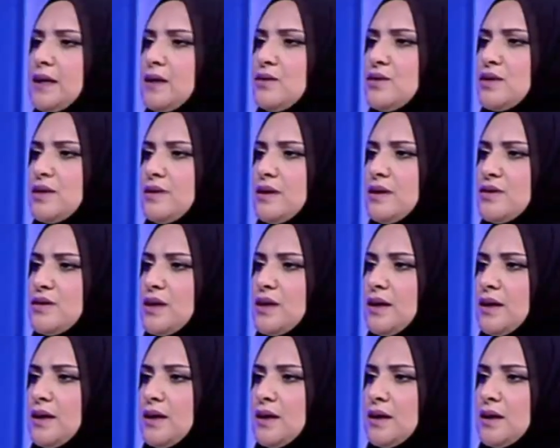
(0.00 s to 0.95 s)
استاذ ناجح
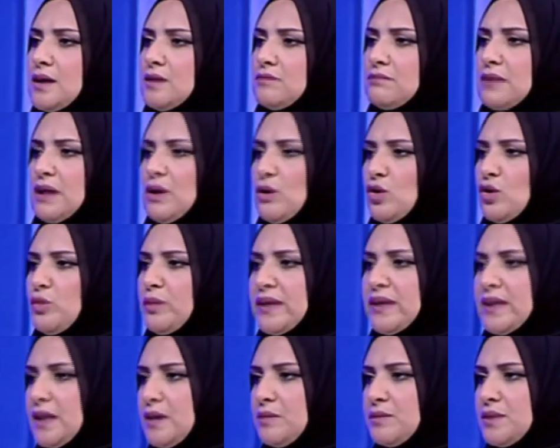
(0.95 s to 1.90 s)

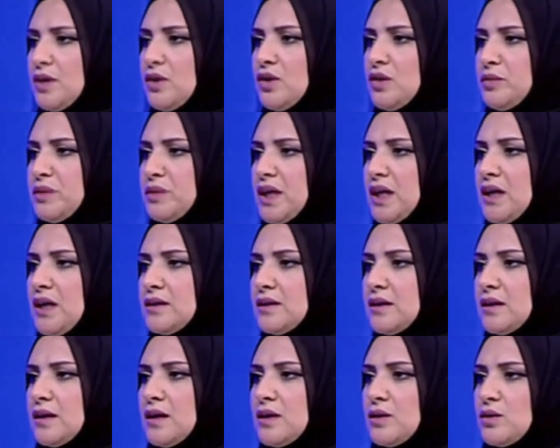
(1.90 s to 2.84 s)
العقوبات لم تحد من
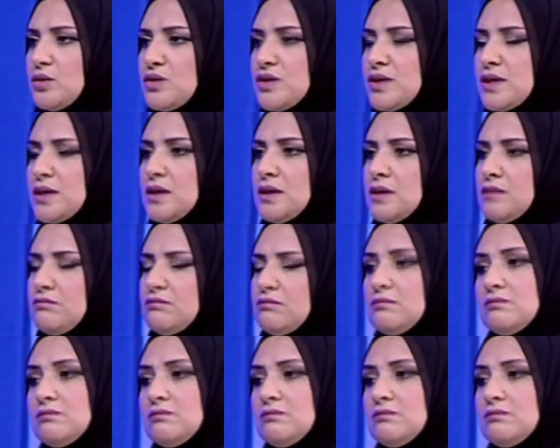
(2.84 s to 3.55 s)
الخطر الروسي حتى الان